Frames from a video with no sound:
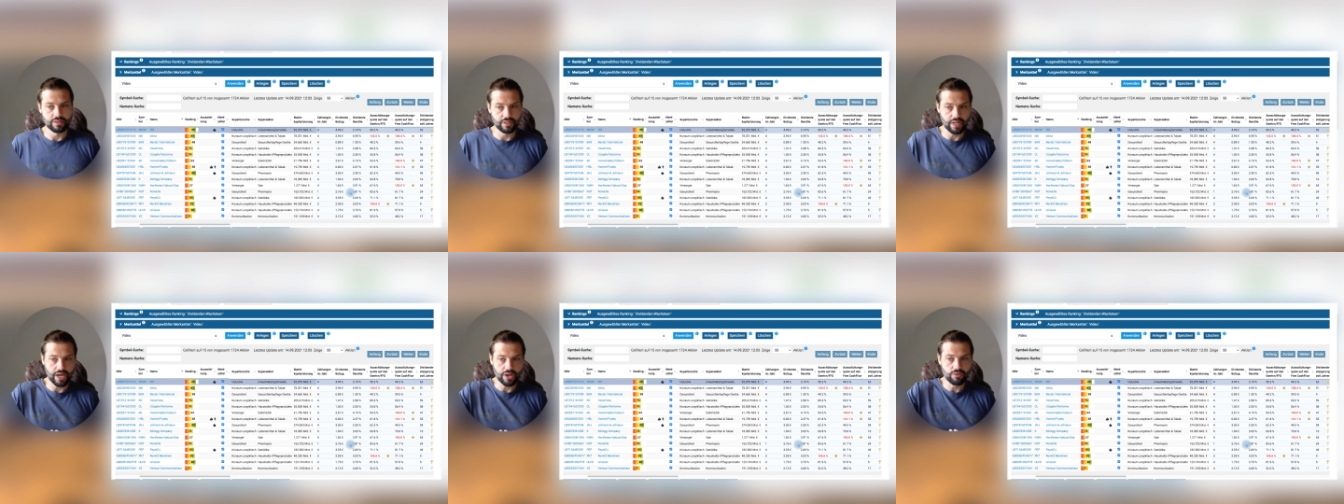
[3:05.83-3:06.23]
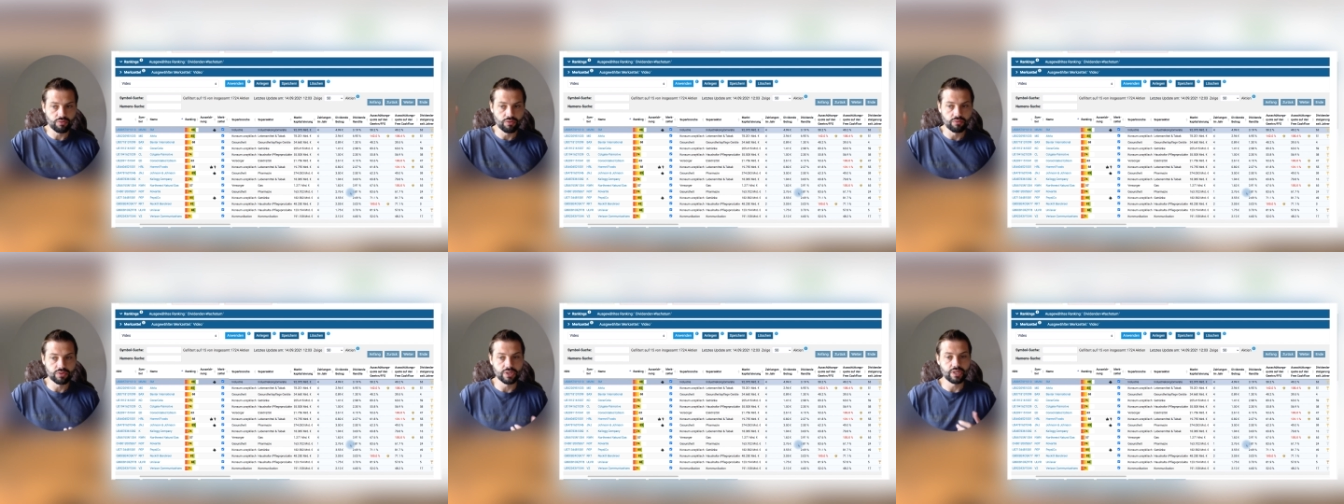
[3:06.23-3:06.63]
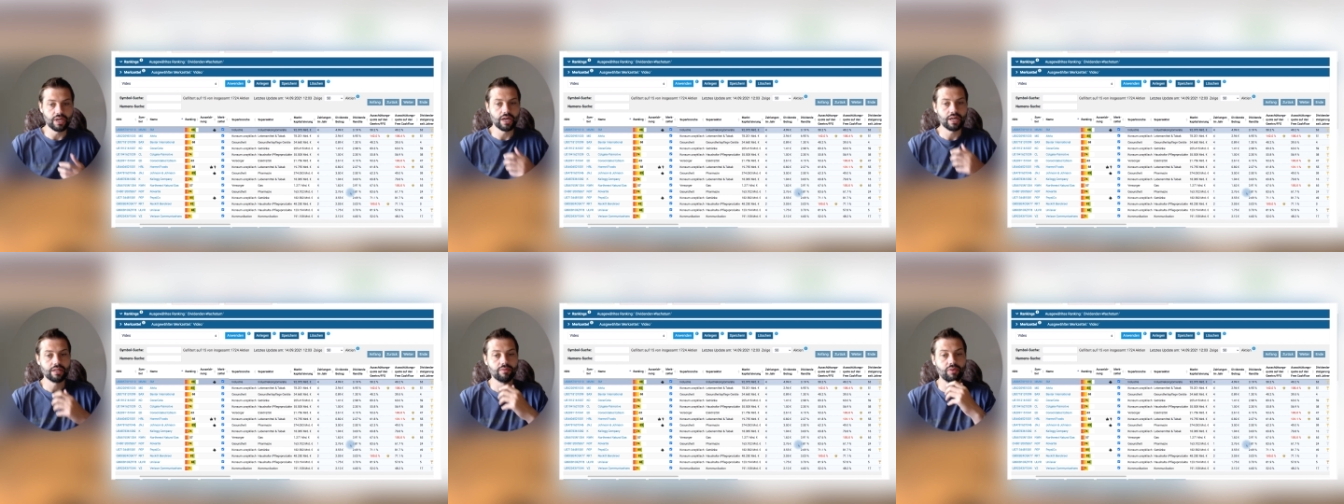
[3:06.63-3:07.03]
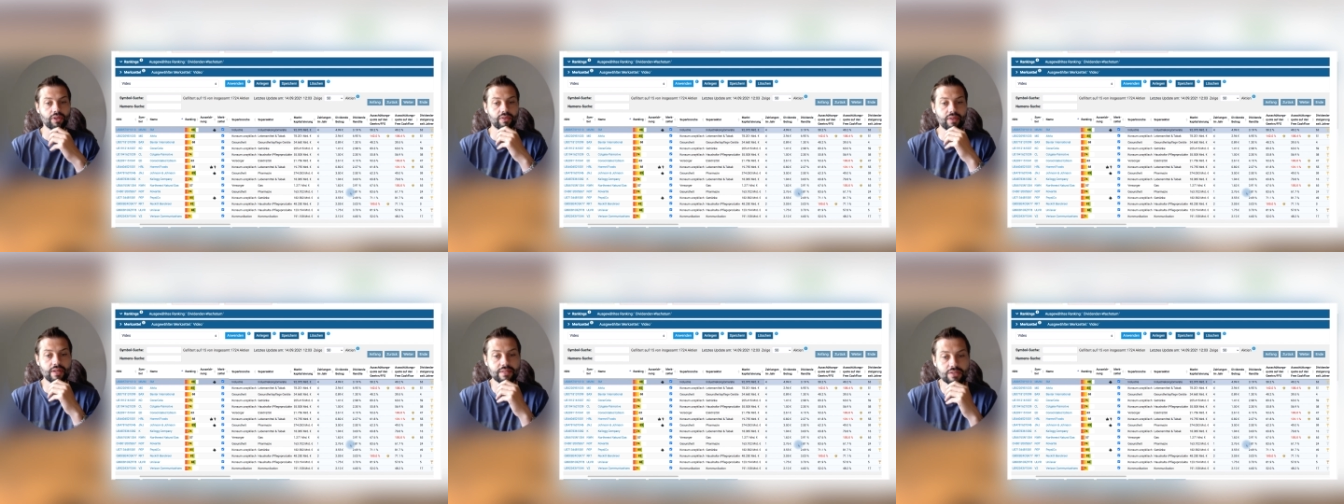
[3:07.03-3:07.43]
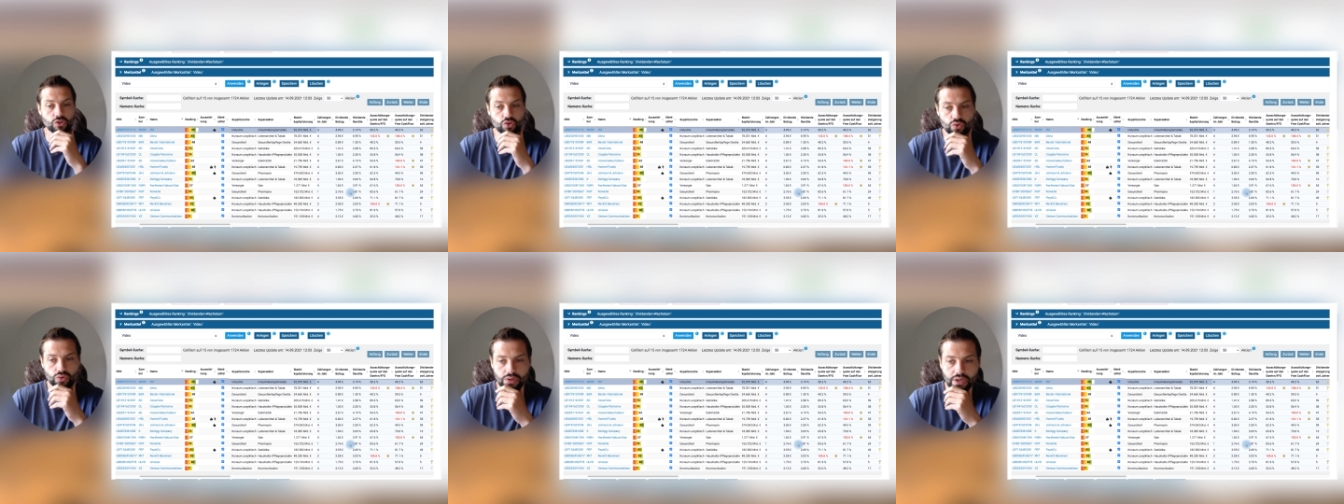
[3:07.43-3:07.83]
Seit 51 Jahren wird das Ganze
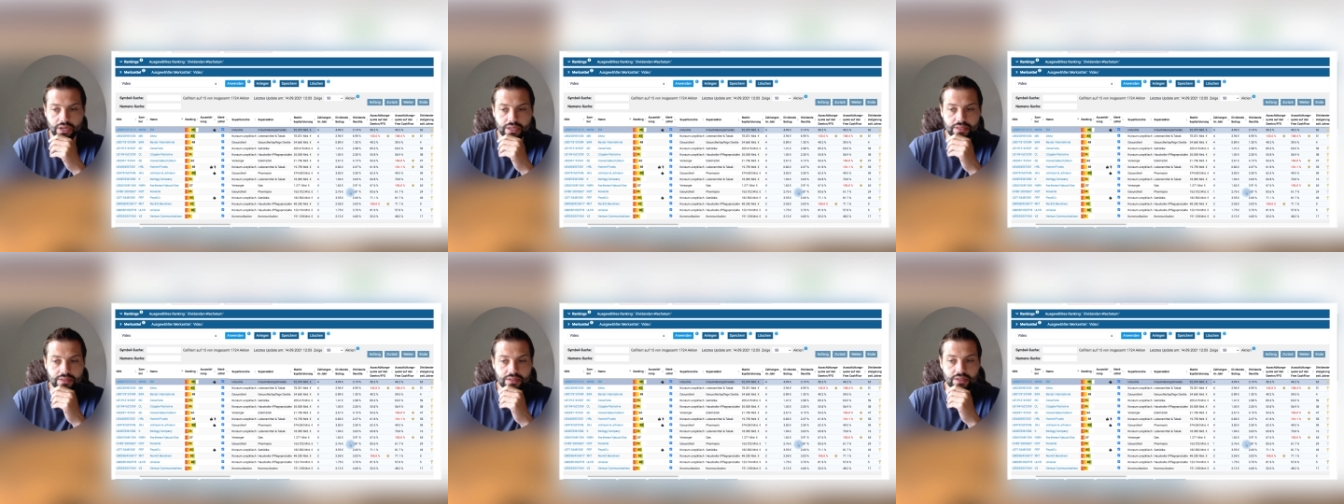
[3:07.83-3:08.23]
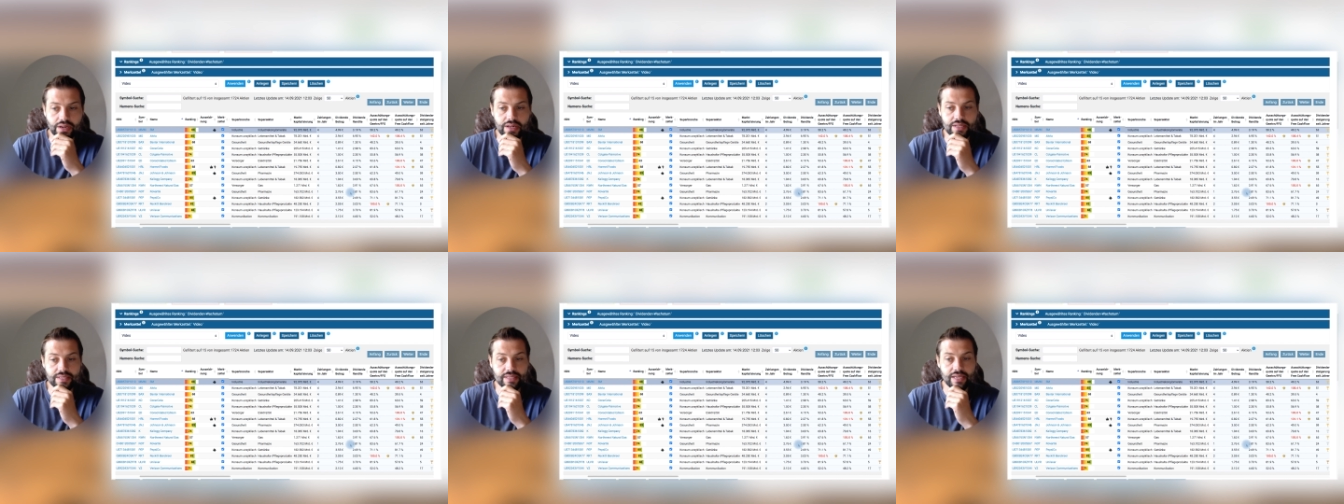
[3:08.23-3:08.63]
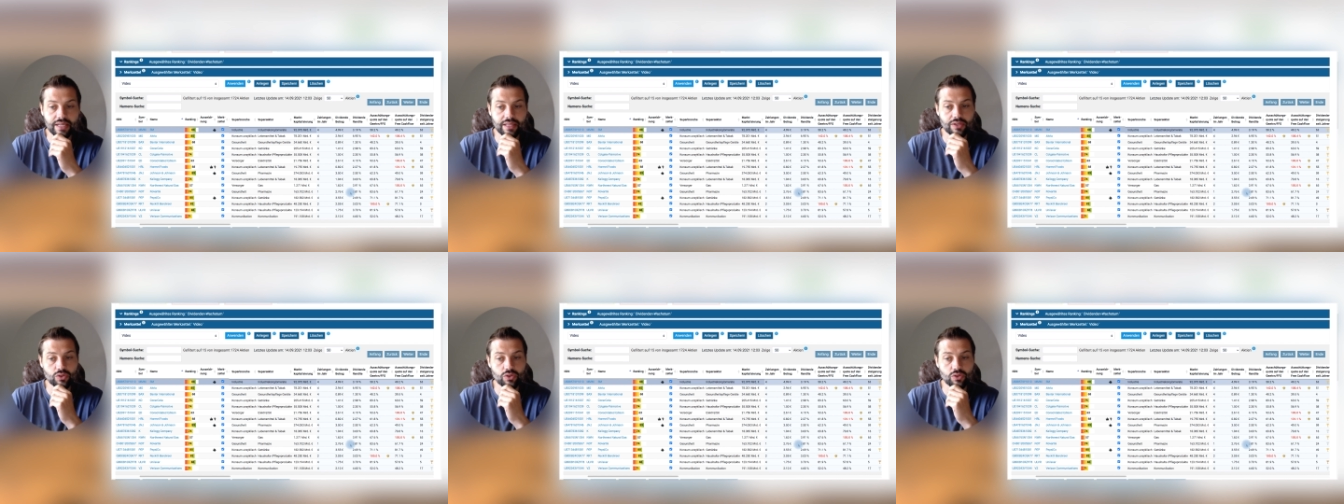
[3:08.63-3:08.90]
schon halt realisiert.